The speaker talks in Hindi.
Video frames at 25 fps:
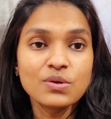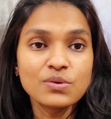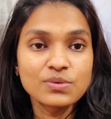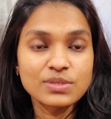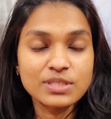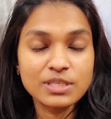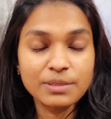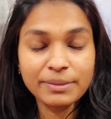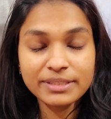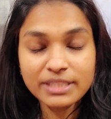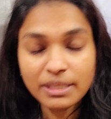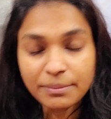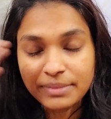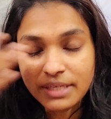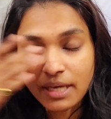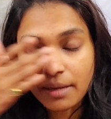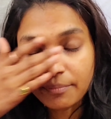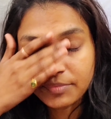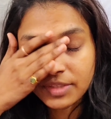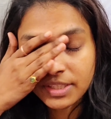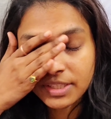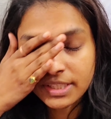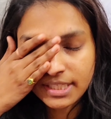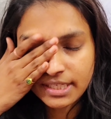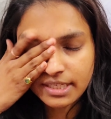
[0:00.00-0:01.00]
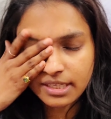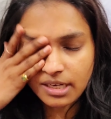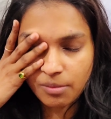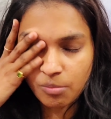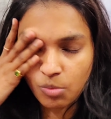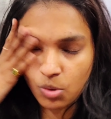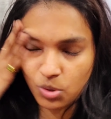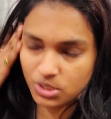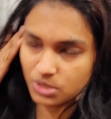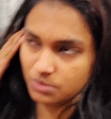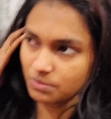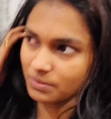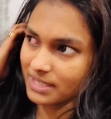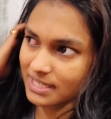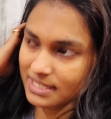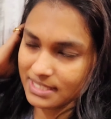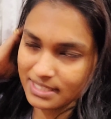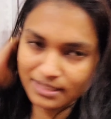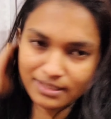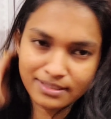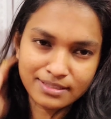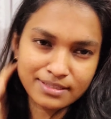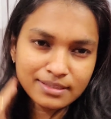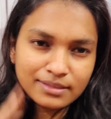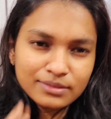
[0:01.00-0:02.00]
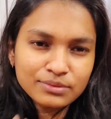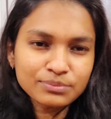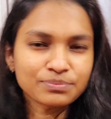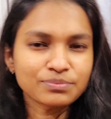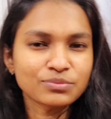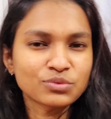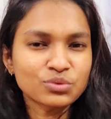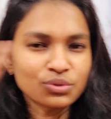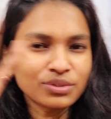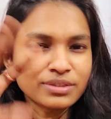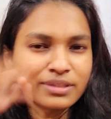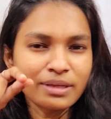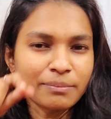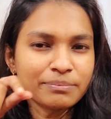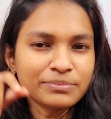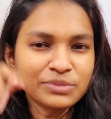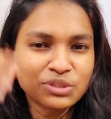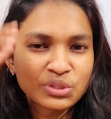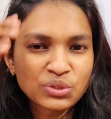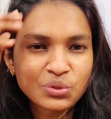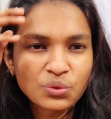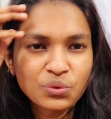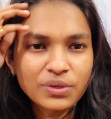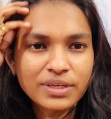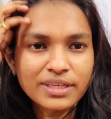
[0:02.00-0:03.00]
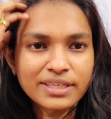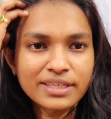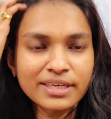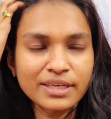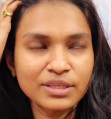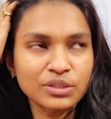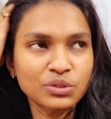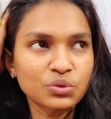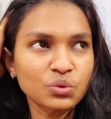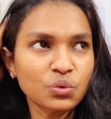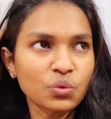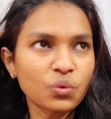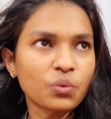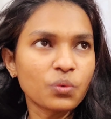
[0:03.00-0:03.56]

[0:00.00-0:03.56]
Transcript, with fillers: उसके बाद अभी आपने देखा मौसम कैसे ऐसे थोड़ी नम सी हो गई है तो